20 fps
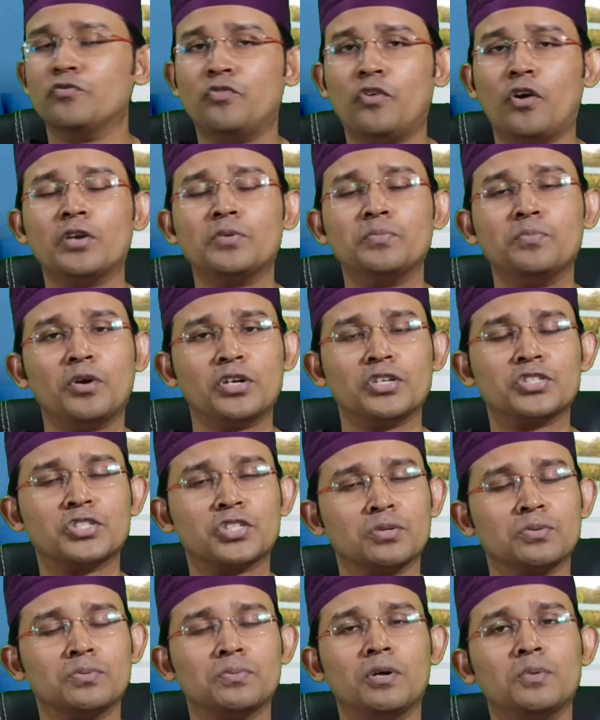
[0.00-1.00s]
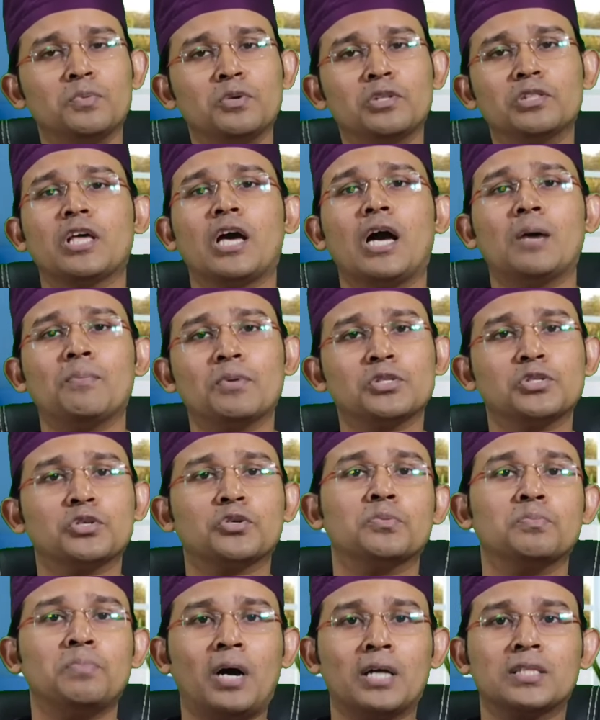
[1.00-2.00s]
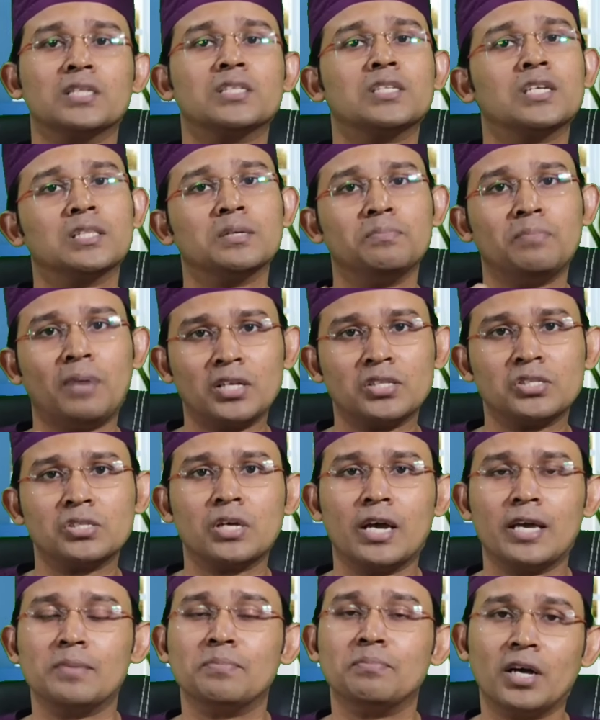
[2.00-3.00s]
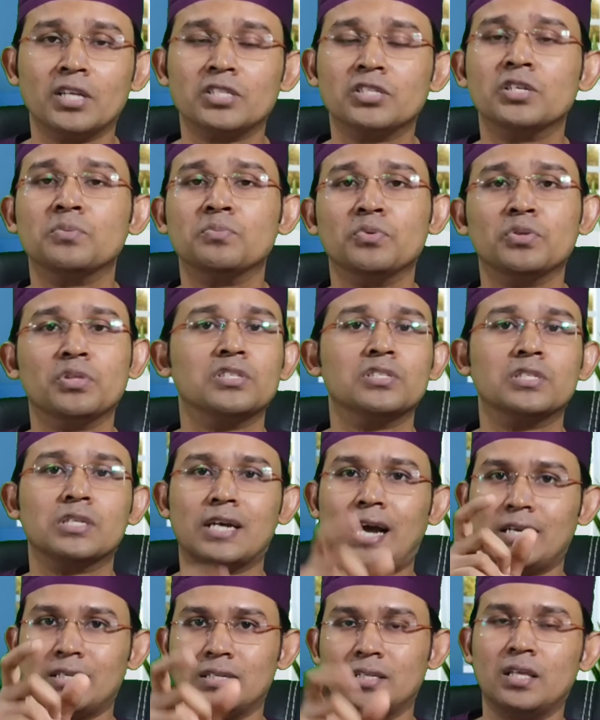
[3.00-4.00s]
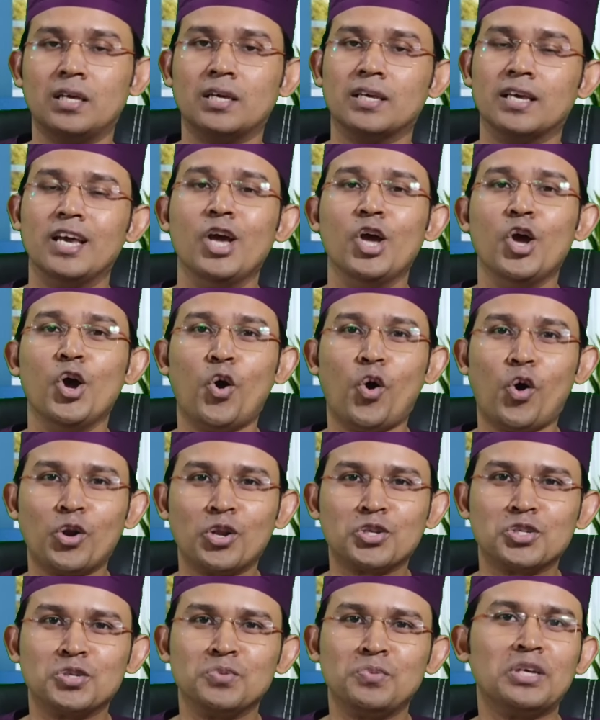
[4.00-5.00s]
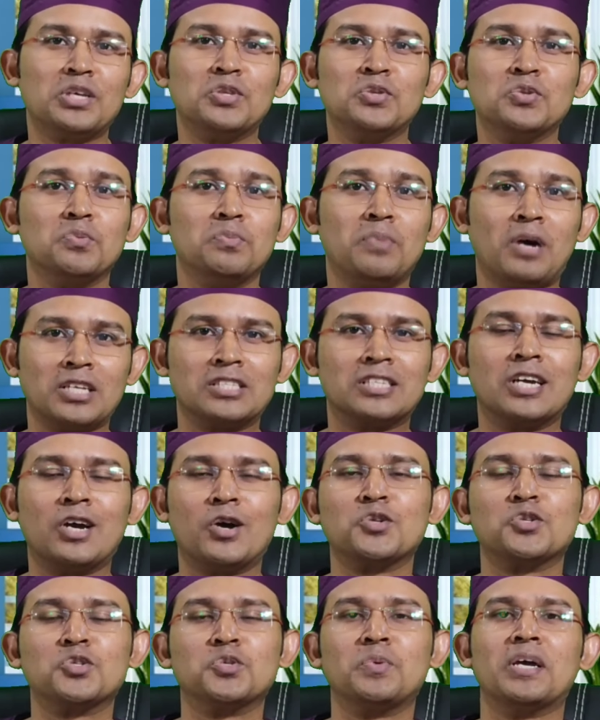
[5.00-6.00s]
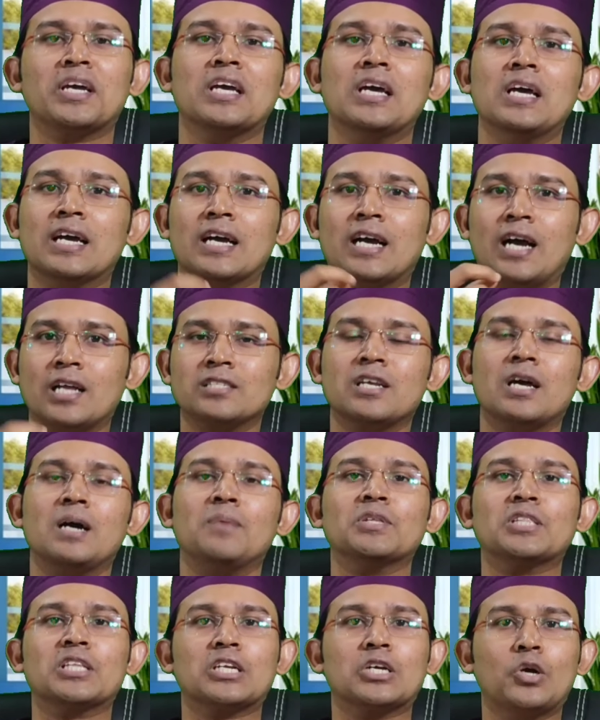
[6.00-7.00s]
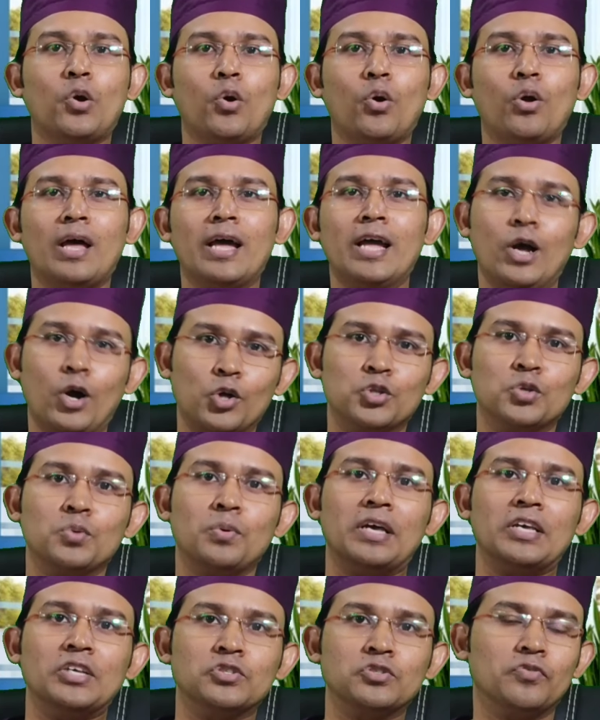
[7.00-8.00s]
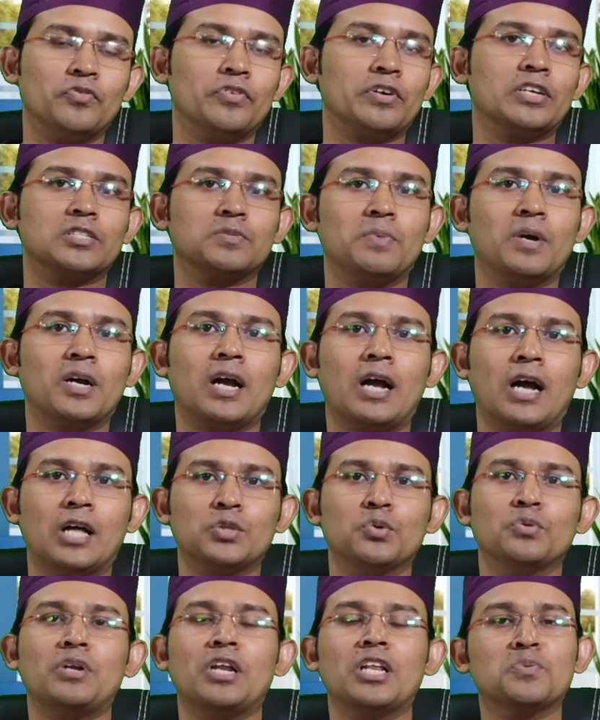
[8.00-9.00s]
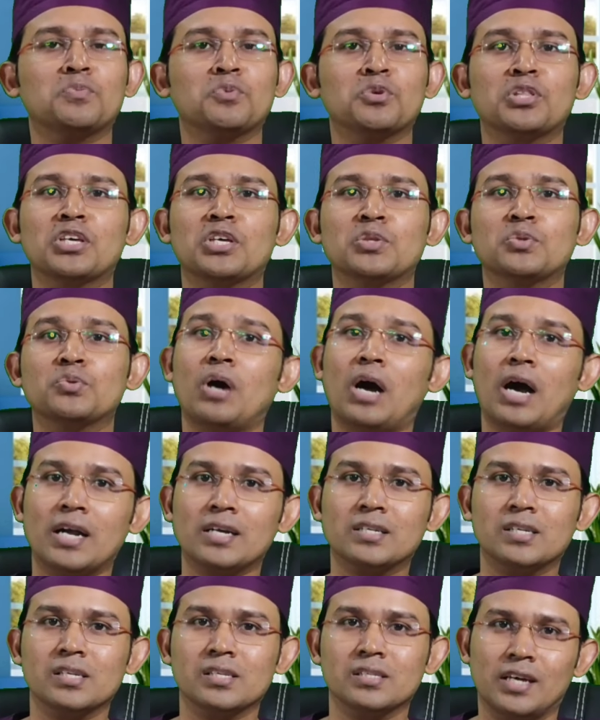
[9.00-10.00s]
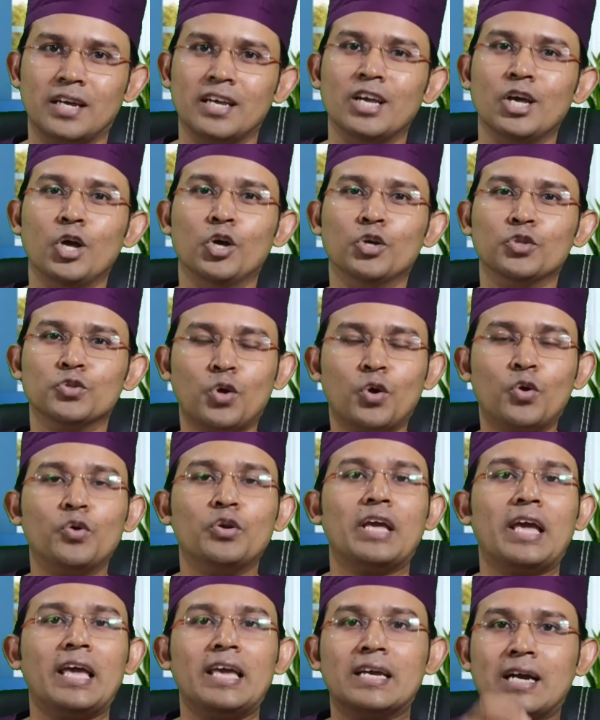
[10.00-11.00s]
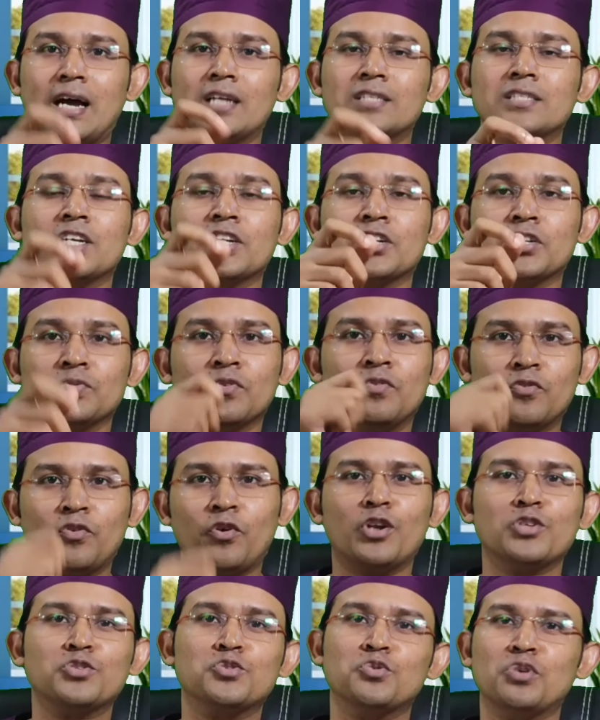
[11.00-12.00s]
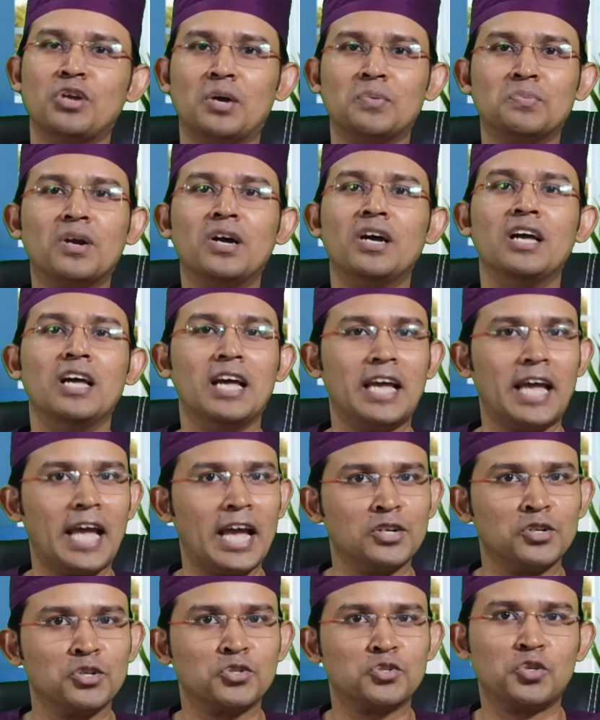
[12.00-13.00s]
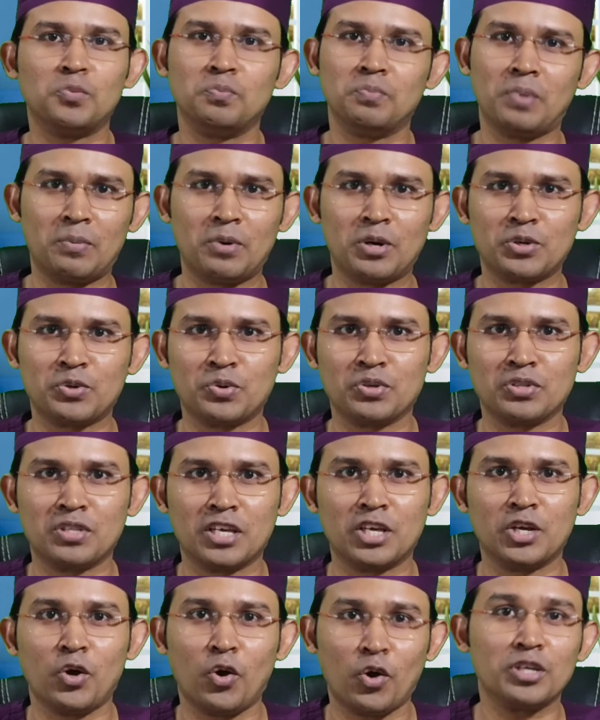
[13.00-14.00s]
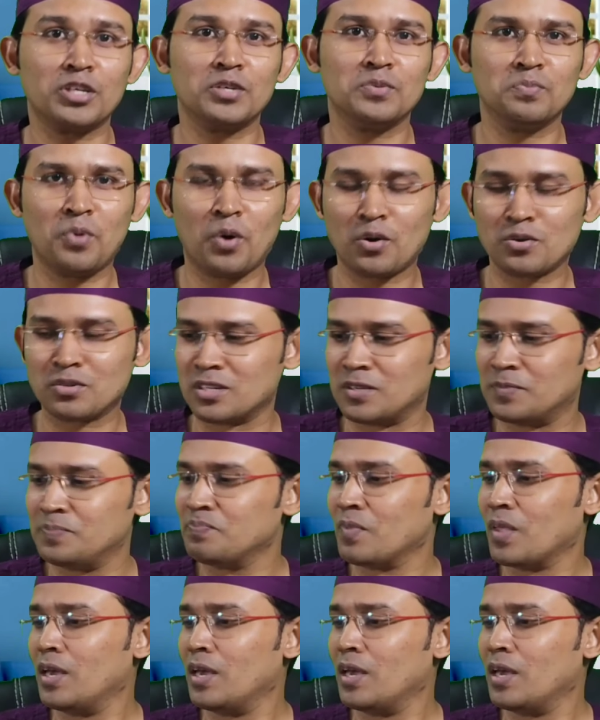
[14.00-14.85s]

ফরেন বডিস রিমুভাল বলতে আমরা যখন ভাতের সাথে মাছ খাই মাছের মধ্যে যে কাঁটা থাকে অনেক সময় কিন্তু মাছ খাওয়ার সময় কাঁচা আমাদের গলায় অথবা ইসোফেগাস বা খাদ্যনালীর মধ্যে কিন্তু আটকে যায় তখন এই কাঁটা রিমুভ করার জন্য আমরা এন্ডোস্কোপ ব্যবহার করে থাকি অনেক ইম্পর্টেন্ট